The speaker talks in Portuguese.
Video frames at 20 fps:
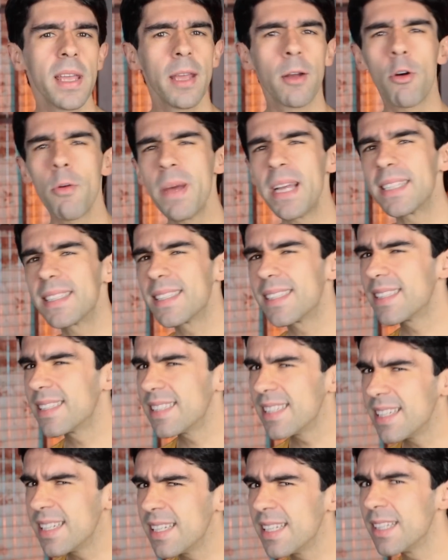e
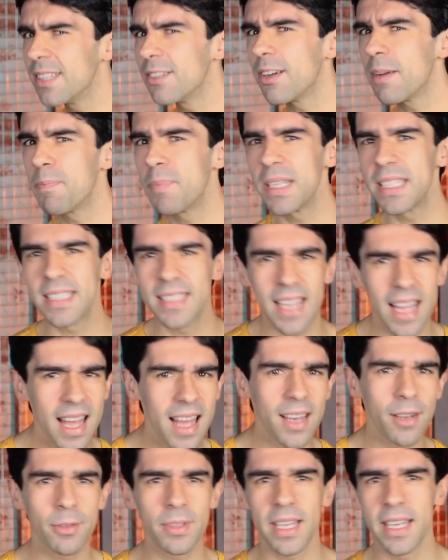começando a
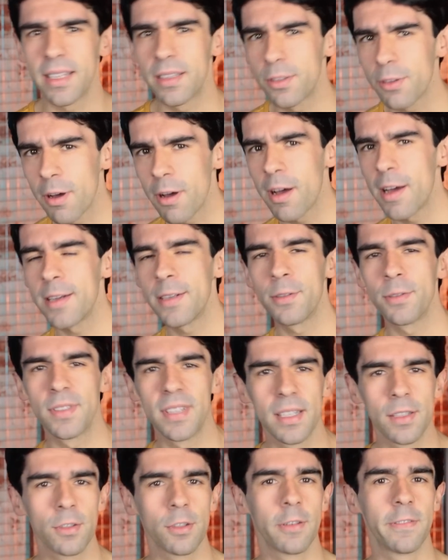pisar no território
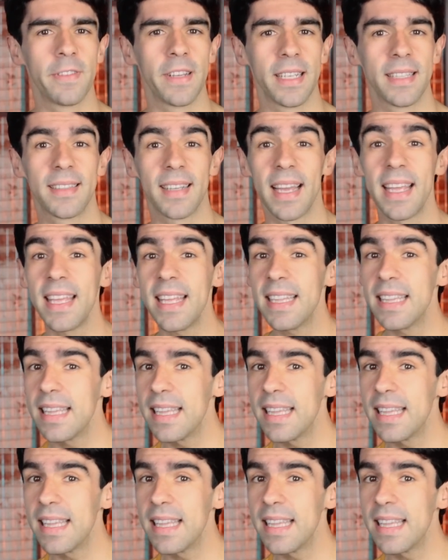dos anos 90 e